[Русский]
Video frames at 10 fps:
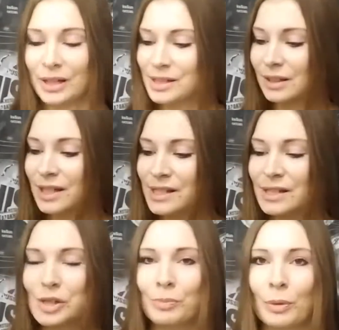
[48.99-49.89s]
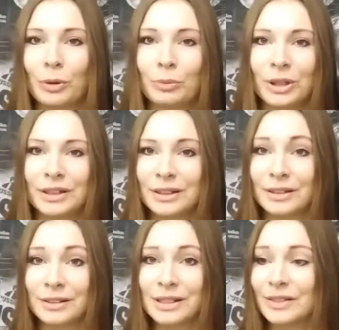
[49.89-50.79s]
Согласитесь, по-моему,
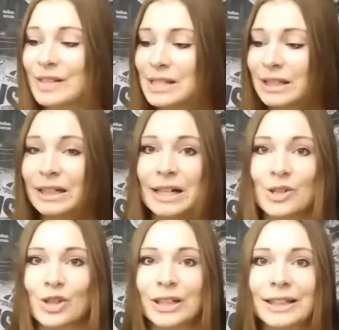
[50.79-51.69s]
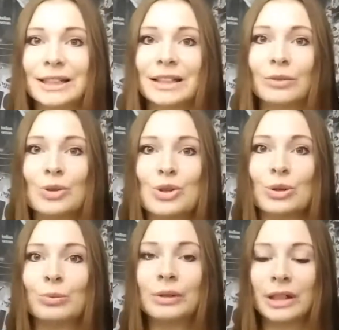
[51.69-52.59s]
это действительно гроши для того,
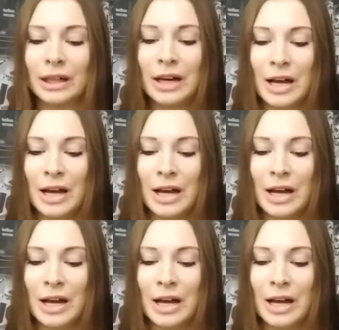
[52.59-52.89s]
чтобы